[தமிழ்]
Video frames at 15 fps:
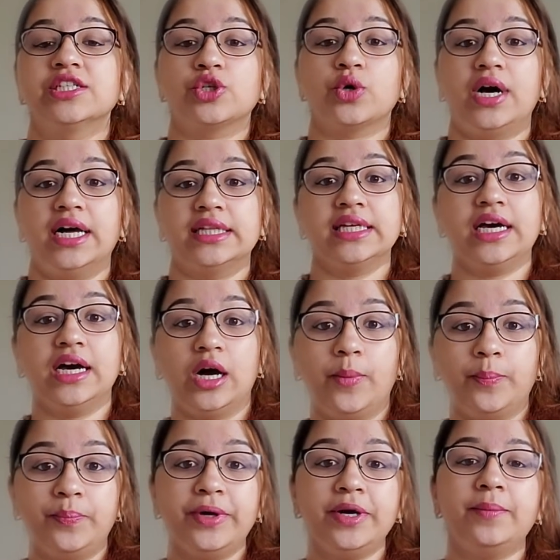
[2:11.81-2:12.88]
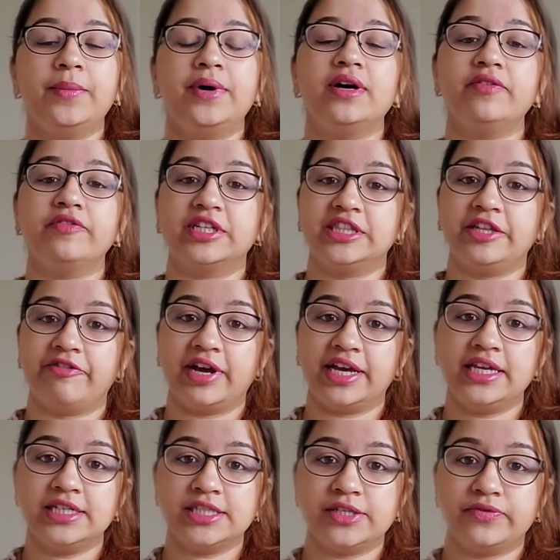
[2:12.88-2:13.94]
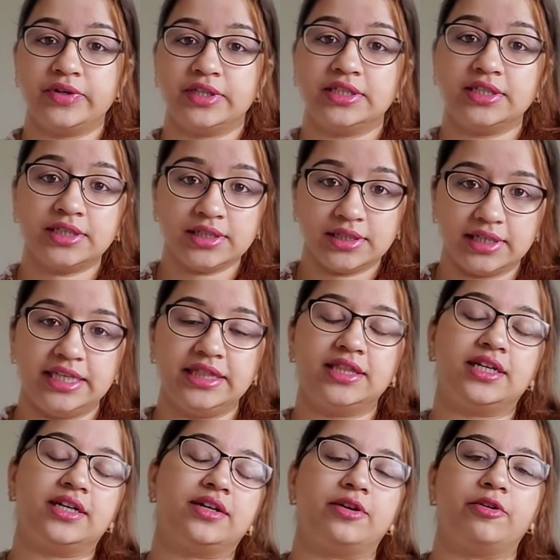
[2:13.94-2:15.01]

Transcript: ஸோ அதுக்கு அப்புறமா வந்த வைரஸ் வந்து வந்து இந்த